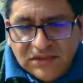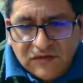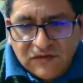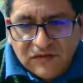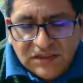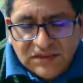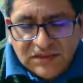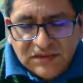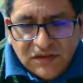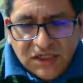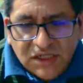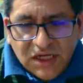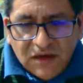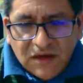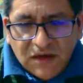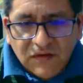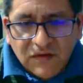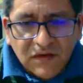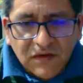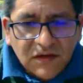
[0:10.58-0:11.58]
de conexión
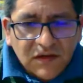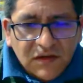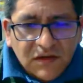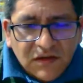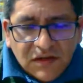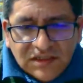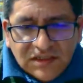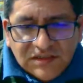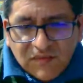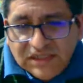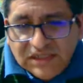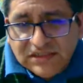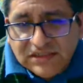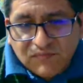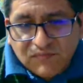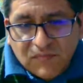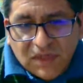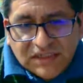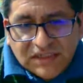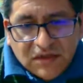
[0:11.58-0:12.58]
grave. Es
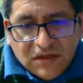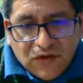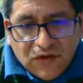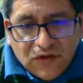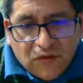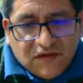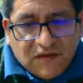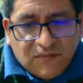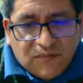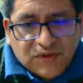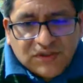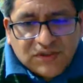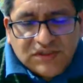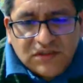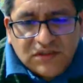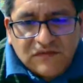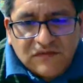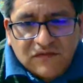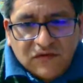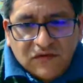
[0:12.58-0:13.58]
más, más del
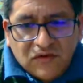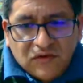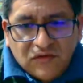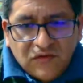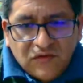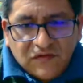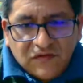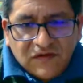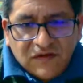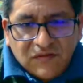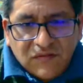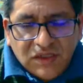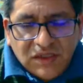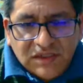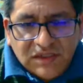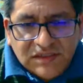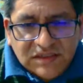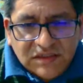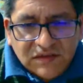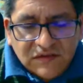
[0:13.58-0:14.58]
90% no
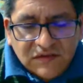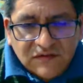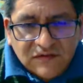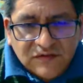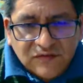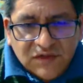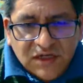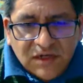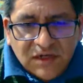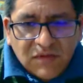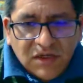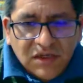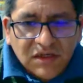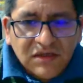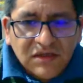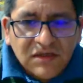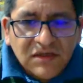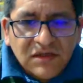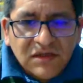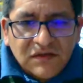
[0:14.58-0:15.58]
termina encendiendo su
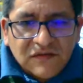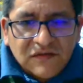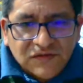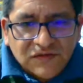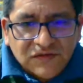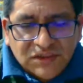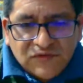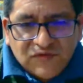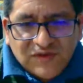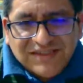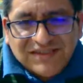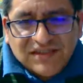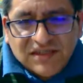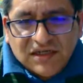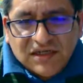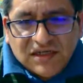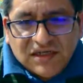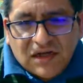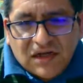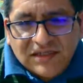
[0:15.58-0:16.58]
cámara. Entonces
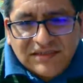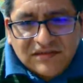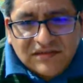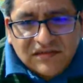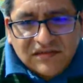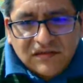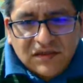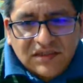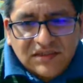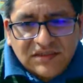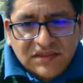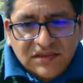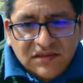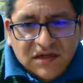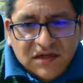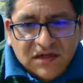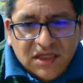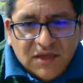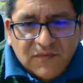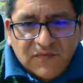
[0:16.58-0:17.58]
nuestras clases tienen que
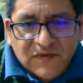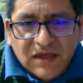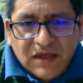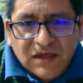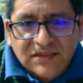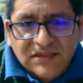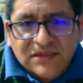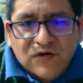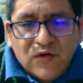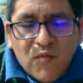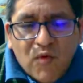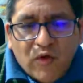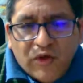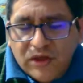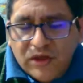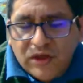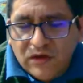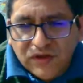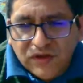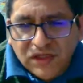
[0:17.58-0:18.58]
ser readaptadas a un
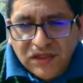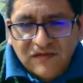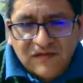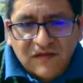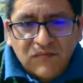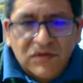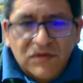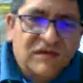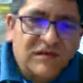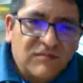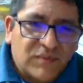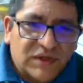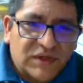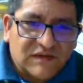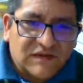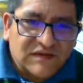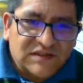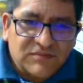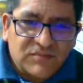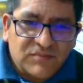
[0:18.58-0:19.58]
modelo netamente
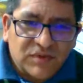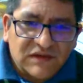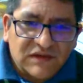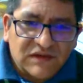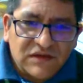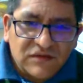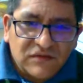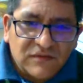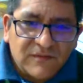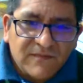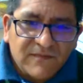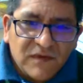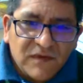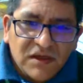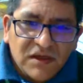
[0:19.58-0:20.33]
participativo